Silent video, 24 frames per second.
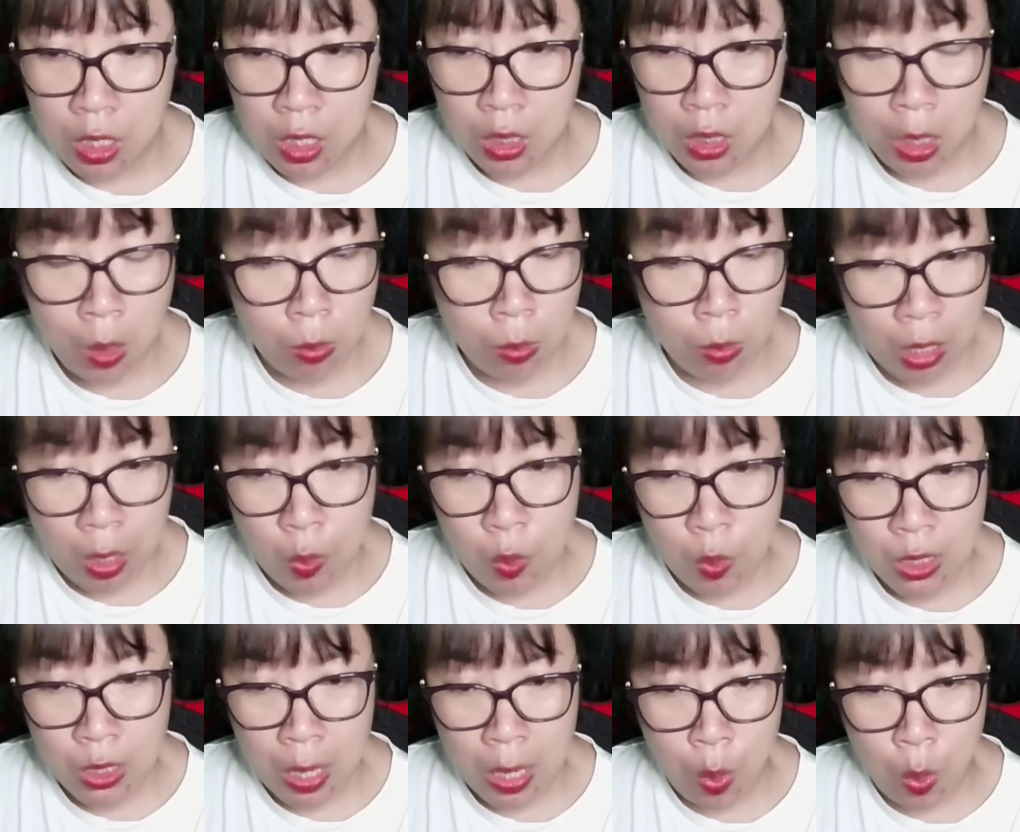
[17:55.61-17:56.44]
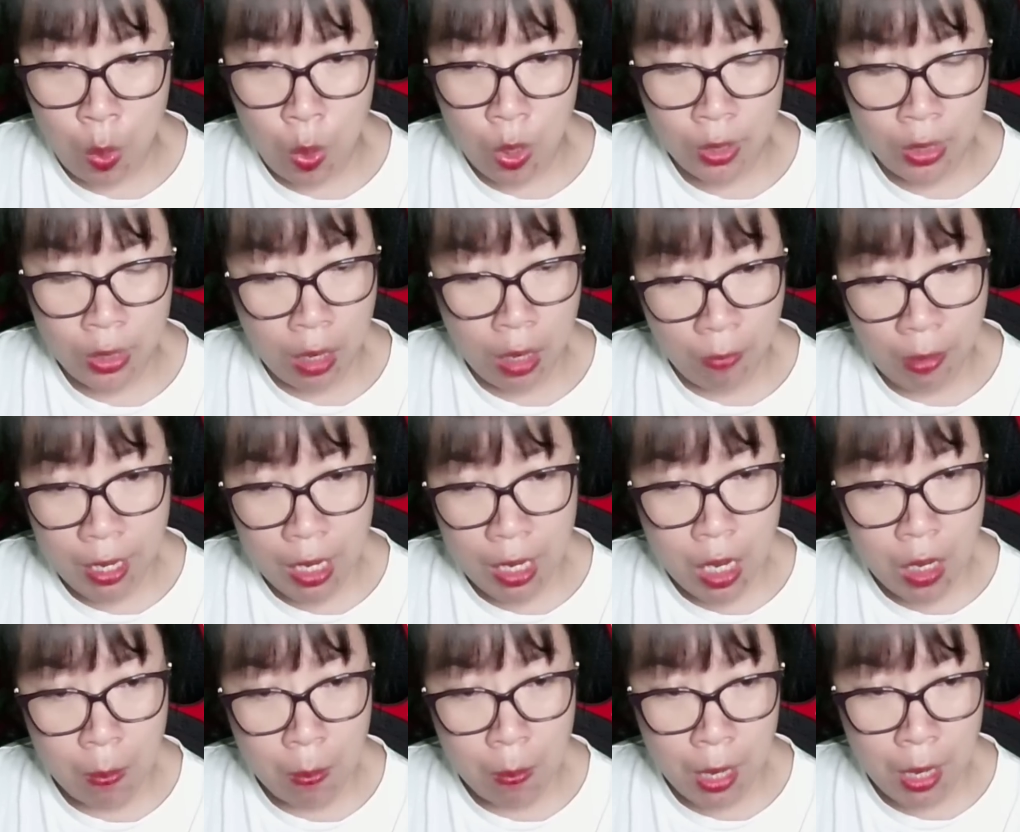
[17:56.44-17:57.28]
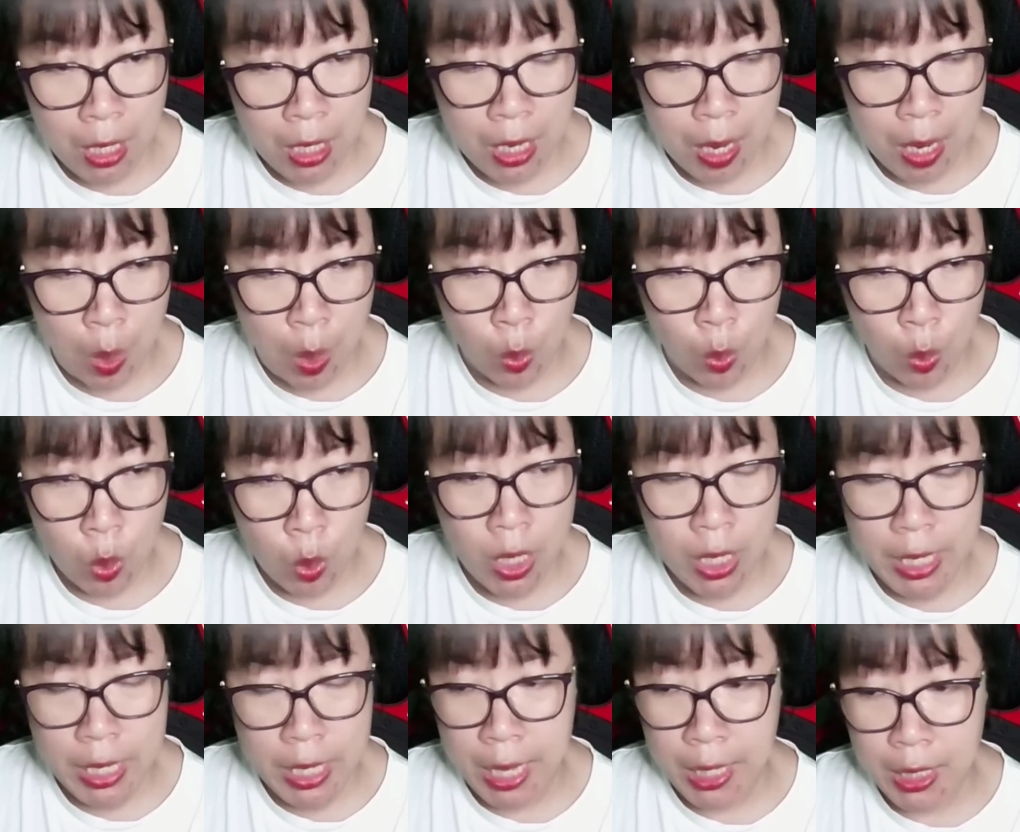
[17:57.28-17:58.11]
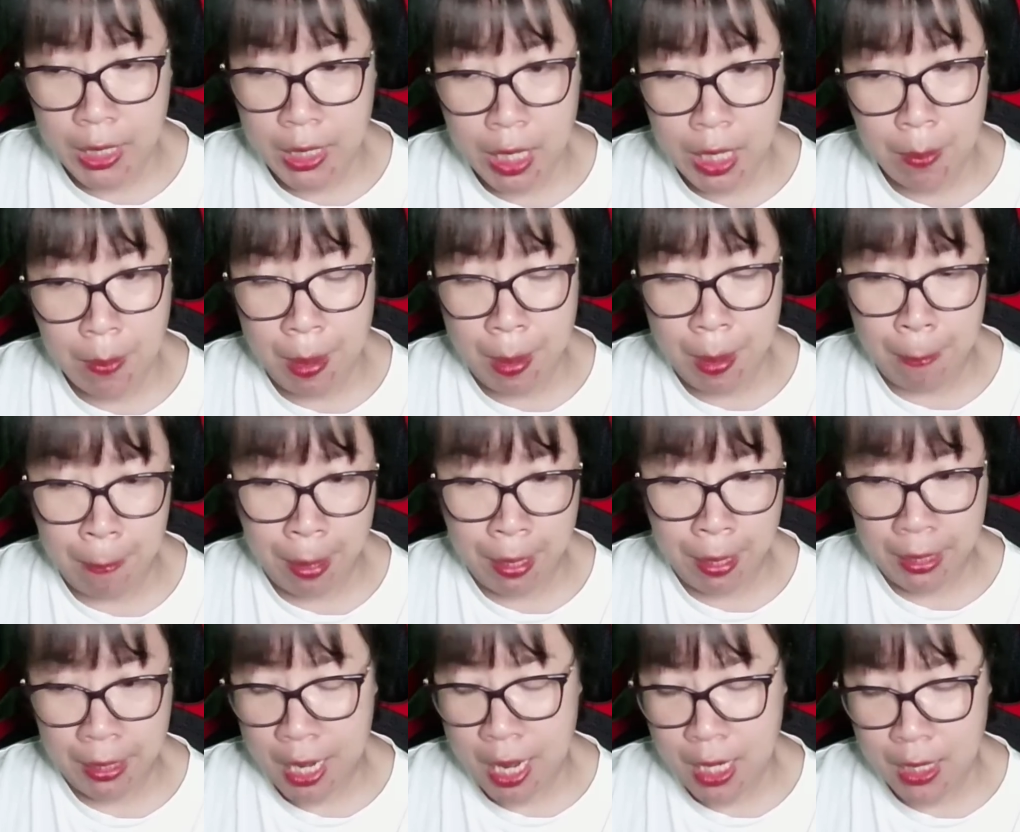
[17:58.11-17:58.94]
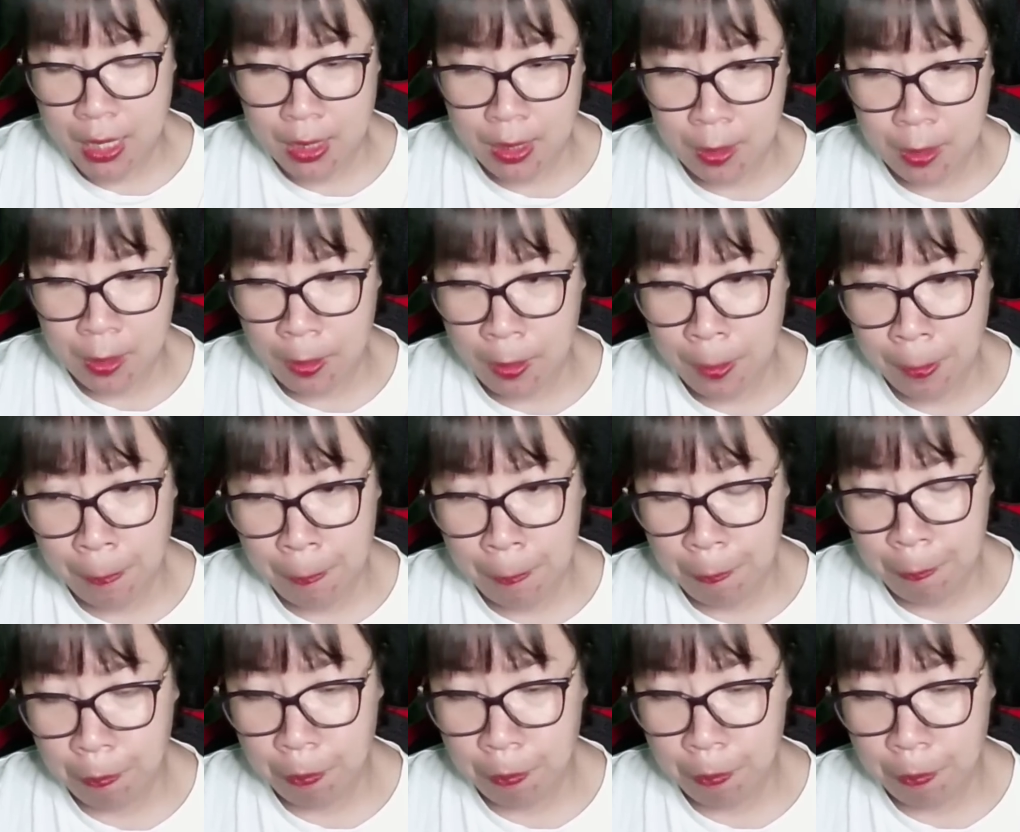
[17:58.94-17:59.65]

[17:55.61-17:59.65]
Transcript: Không lâu sau, các vết nứt bắt đầu xuất hiện trên bề mặt kết giới.